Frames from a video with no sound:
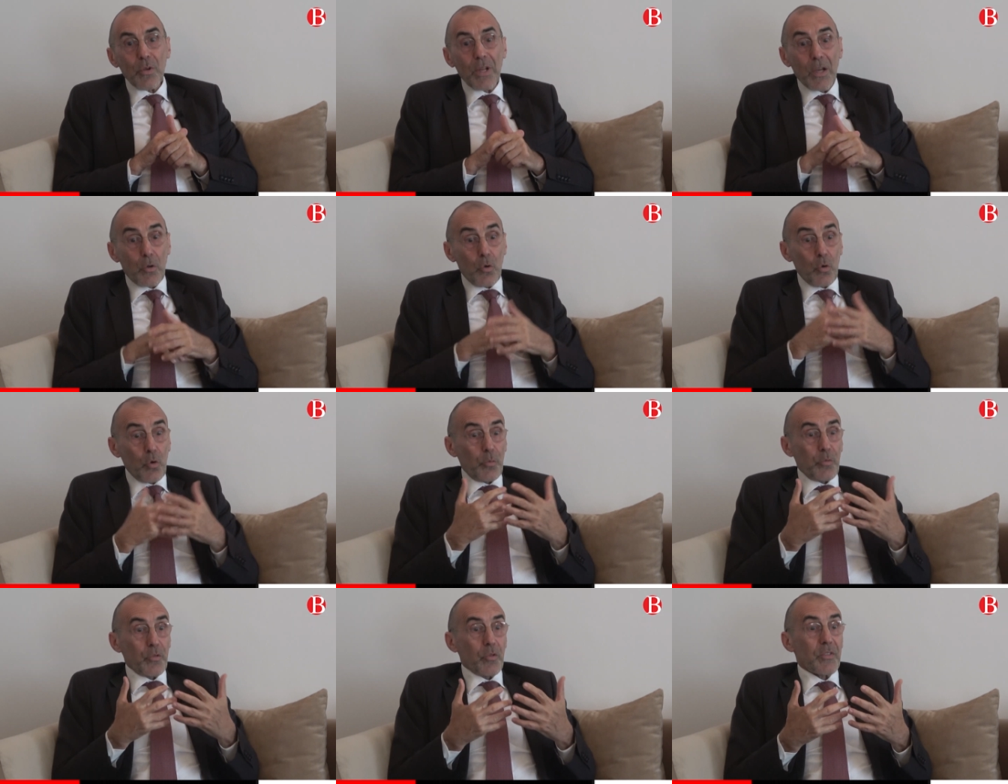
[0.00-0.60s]
la
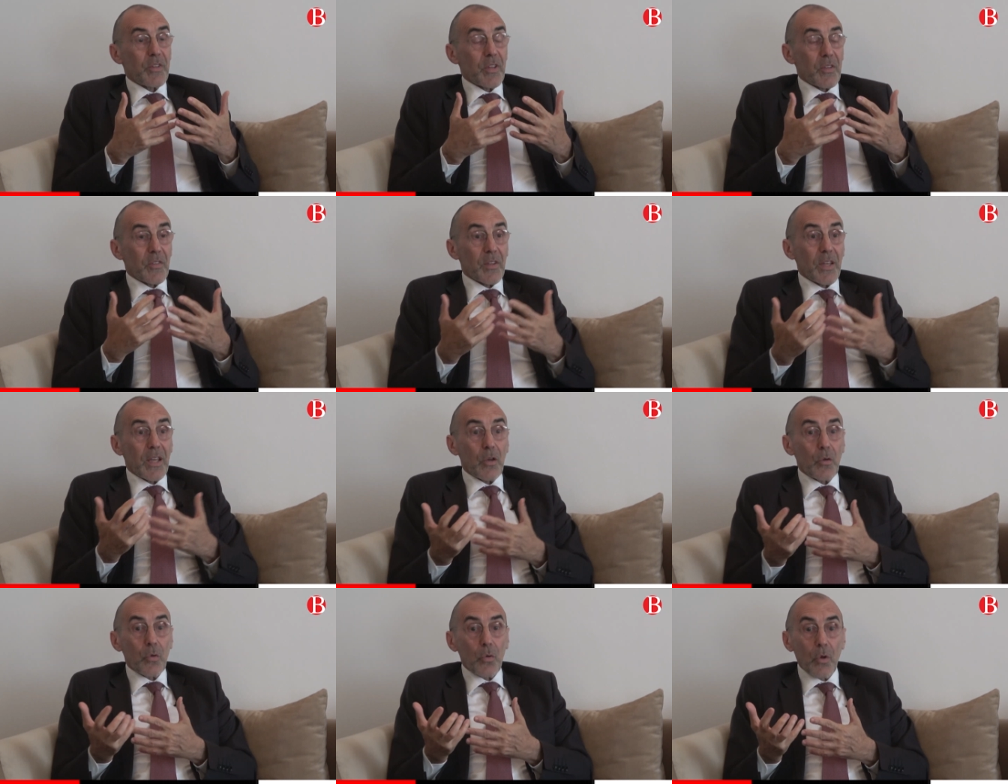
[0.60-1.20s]
corruption, ça
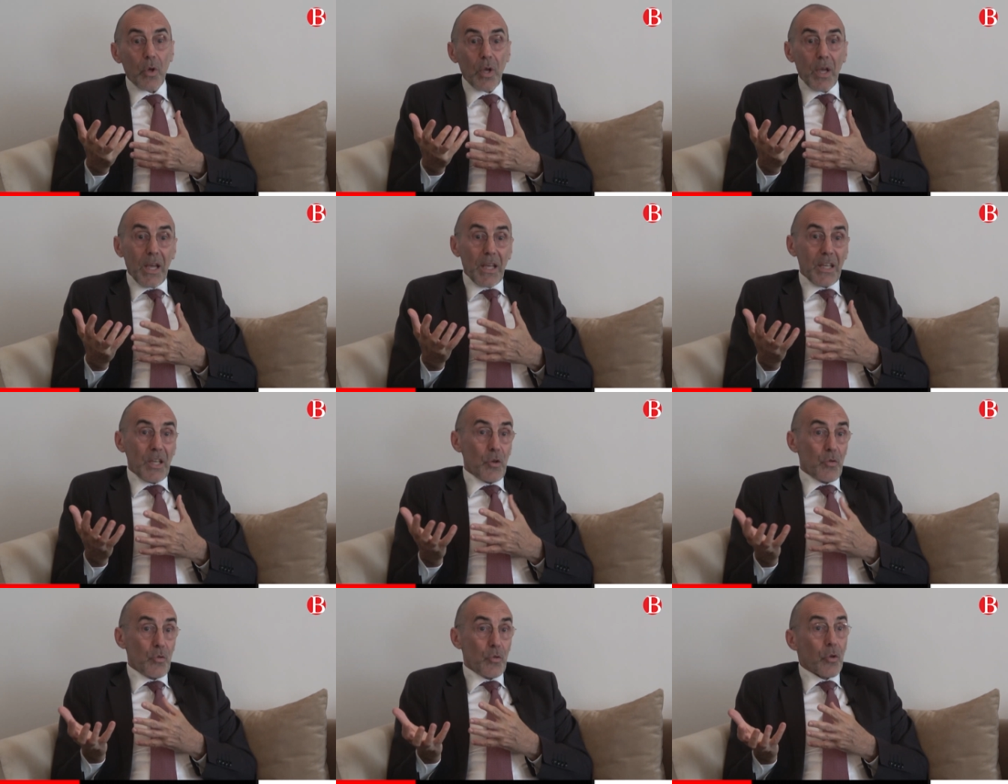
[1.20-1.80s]
serait qu'il
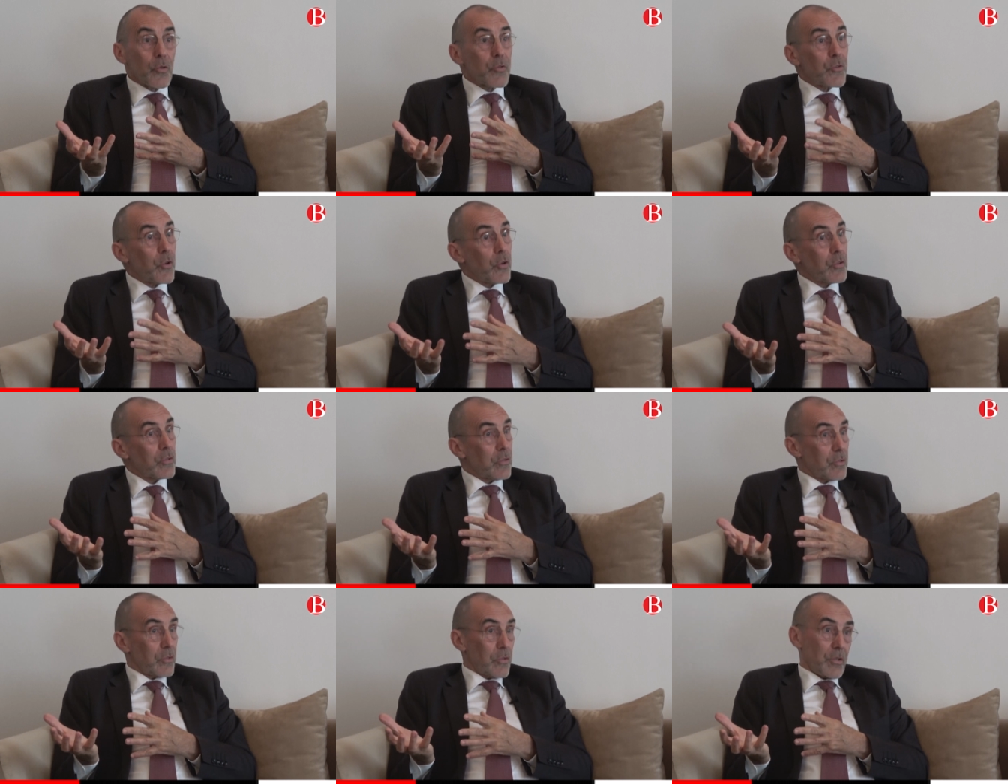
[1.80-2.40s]
y ait une
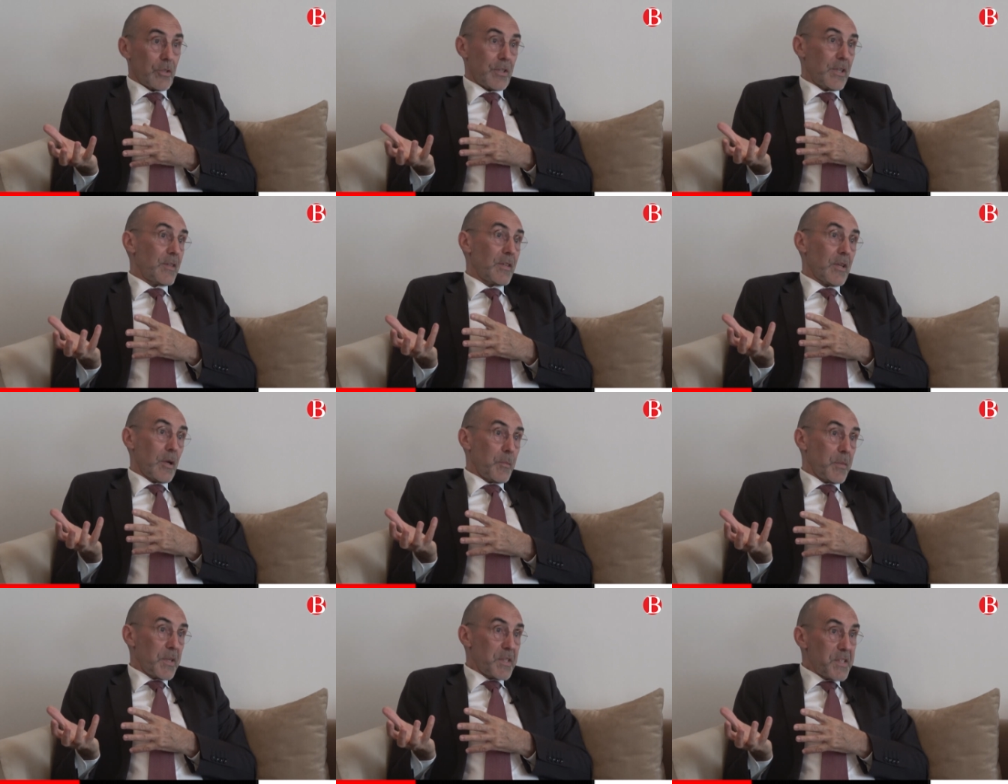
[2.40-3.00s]
entente entre un
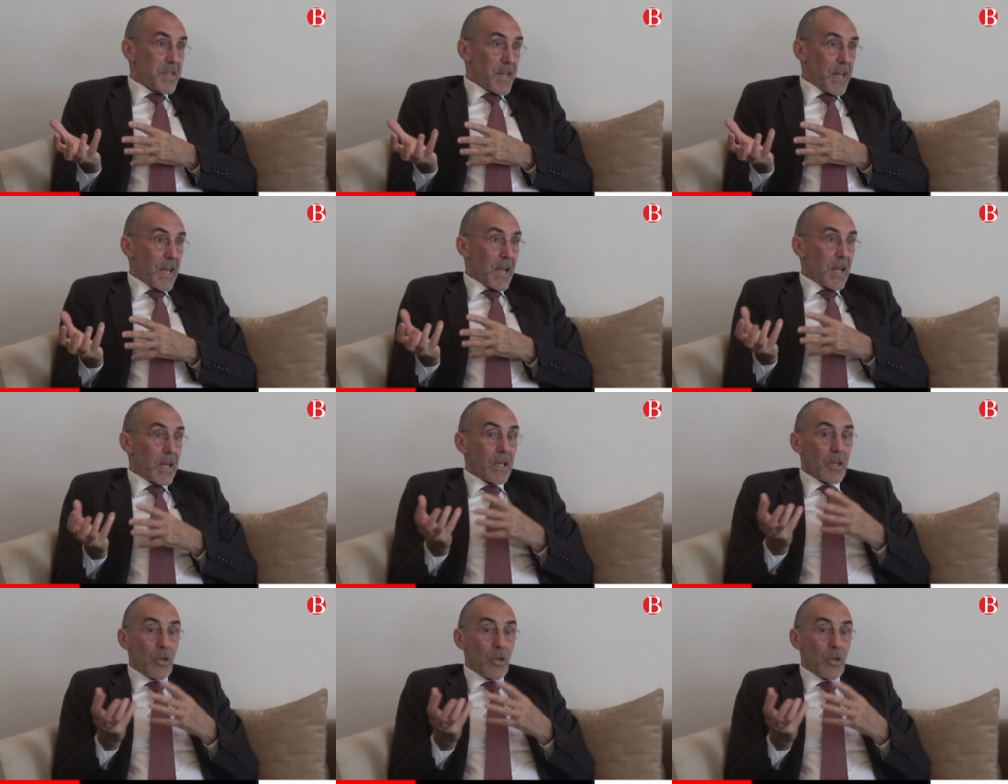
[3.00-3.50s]
intermédiaire